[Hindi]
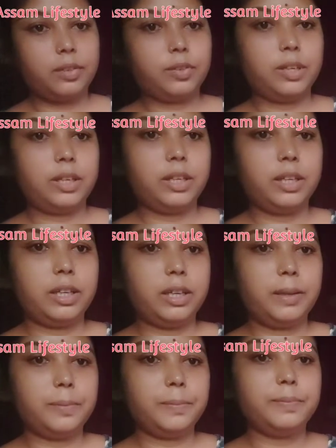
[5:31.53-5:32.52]
तो ये
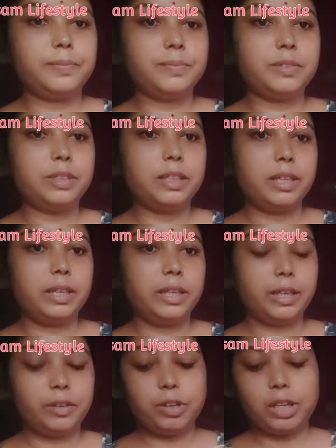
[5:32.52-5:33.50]
देखिए
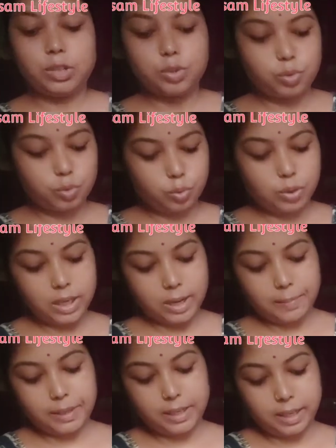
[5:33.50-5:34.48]
ये वाला शू
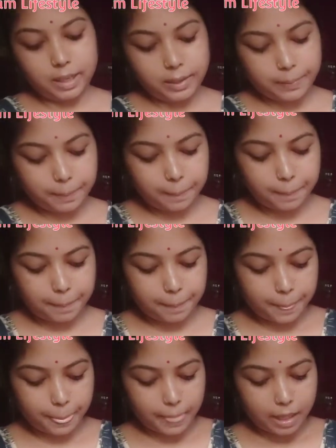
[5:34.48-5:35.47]
लिया मैंने
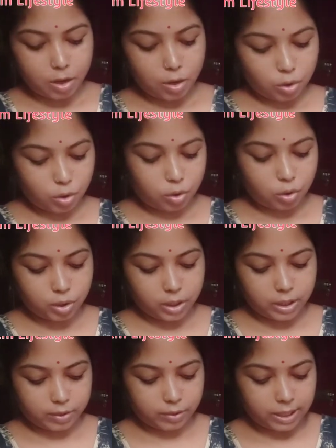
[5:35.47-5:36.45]
और
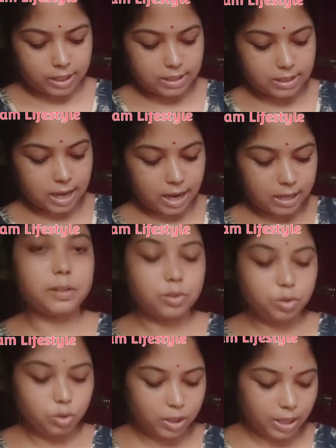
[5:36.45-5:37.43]
ये वाला साड़ी
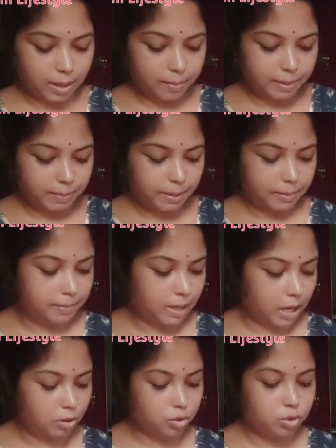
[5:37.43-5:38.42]
जो कि अभी भी
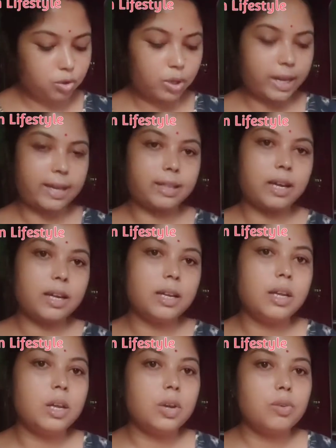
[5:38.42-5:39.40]
ब्लाउज जो है ना
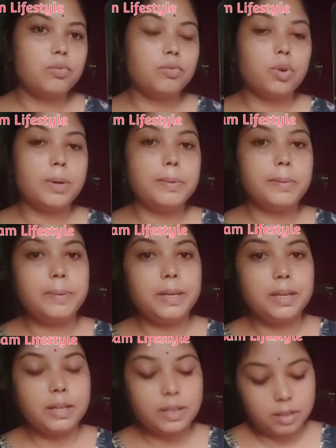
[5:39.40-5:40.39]
वो अभी
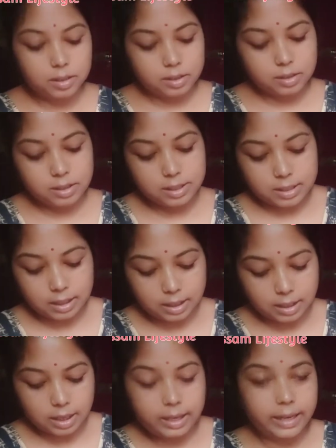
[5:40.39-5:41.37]
भी सिलकर सिल
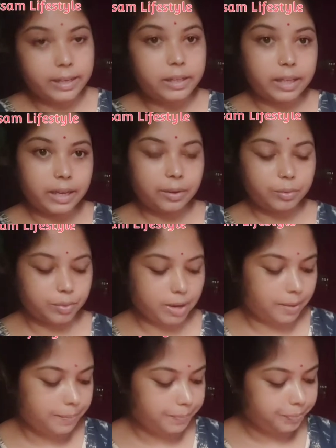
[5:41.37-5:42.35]
कर रेडी नहीं
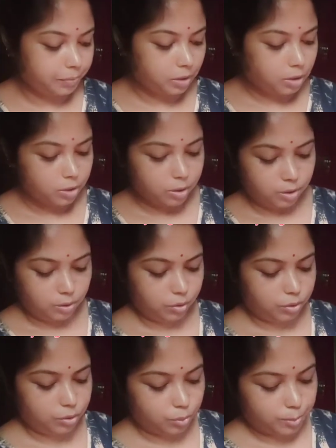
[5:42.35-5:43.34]
हुआ
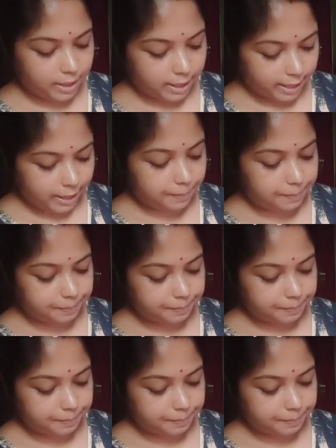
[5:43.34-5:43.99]
तो जो भी है